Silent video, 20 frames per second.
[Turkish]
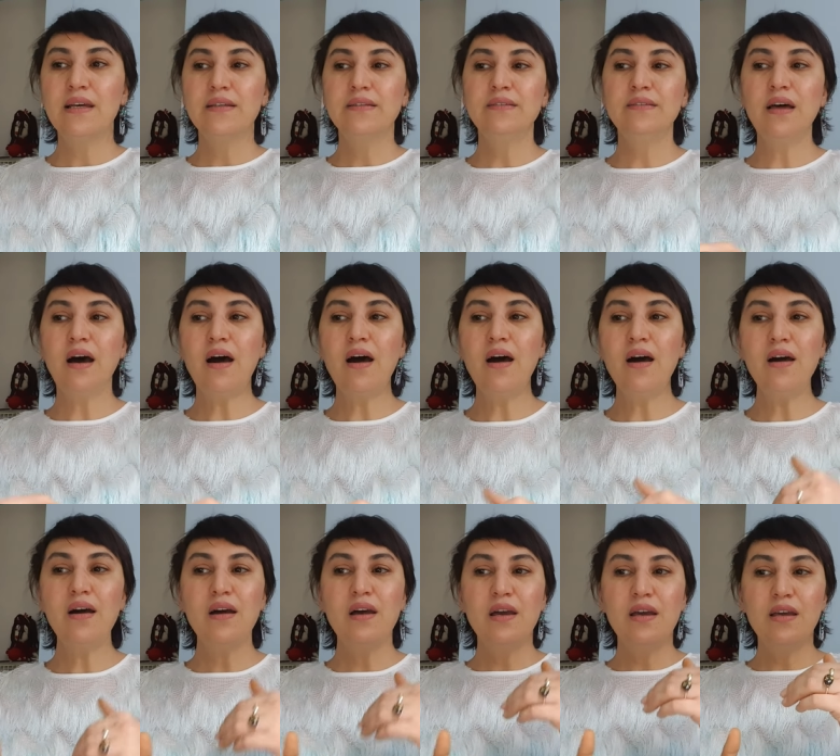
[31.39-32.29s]

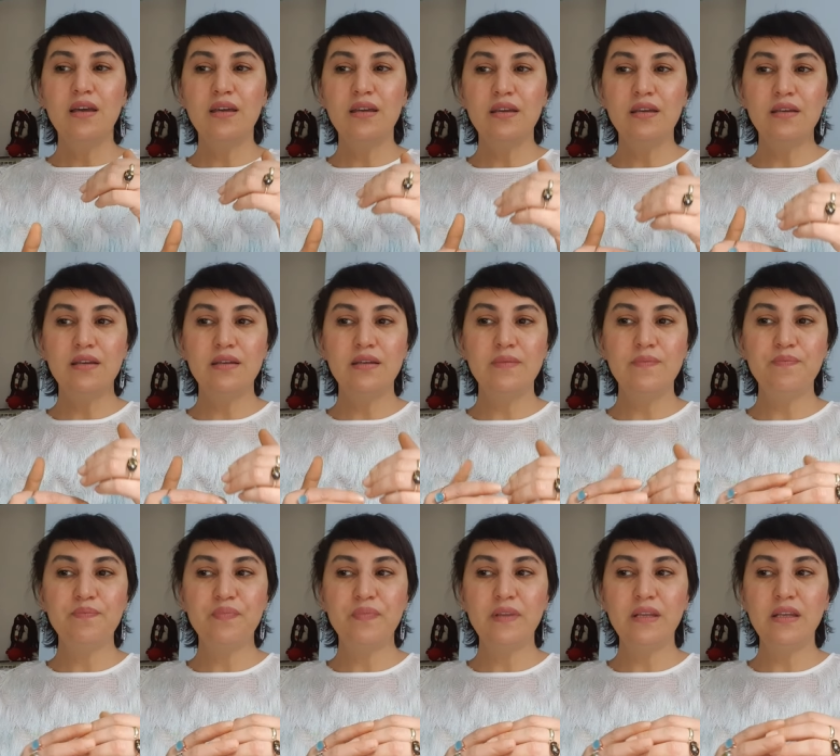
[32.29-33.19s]
daha e,
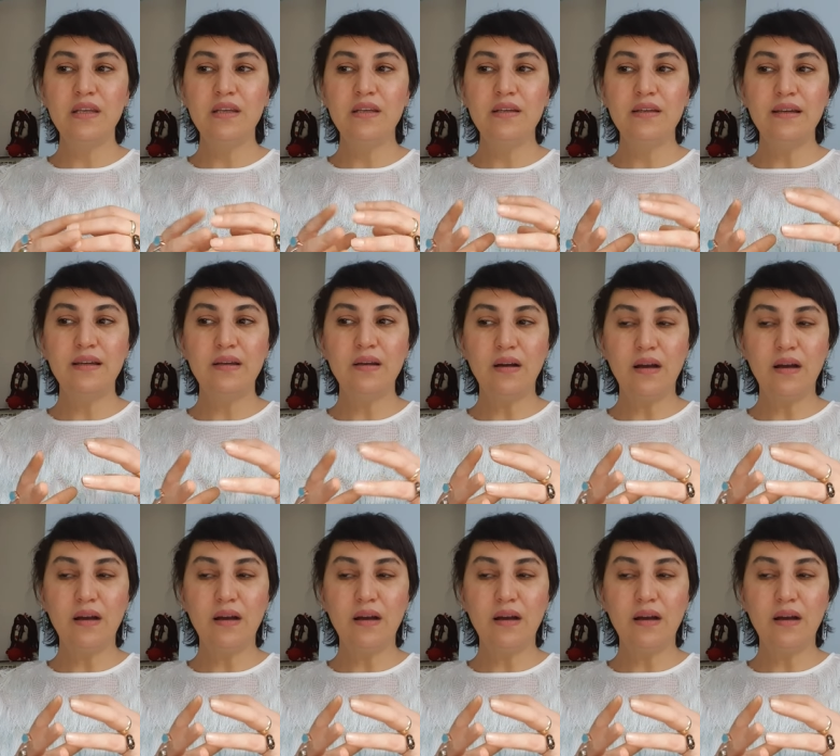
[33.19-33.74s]
e,